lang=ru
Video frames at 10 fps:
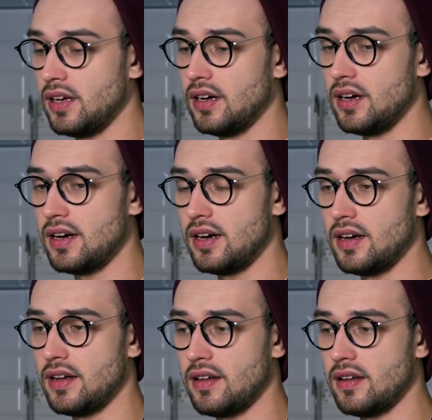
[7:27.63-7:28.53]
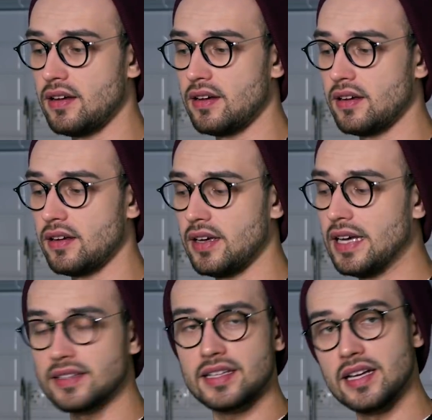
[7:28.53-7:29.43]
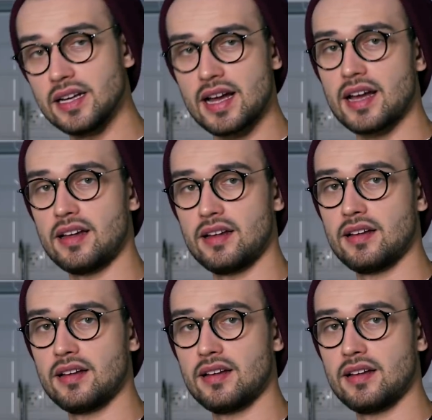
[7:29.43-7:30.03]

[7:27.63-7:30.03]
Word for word: А, это игра,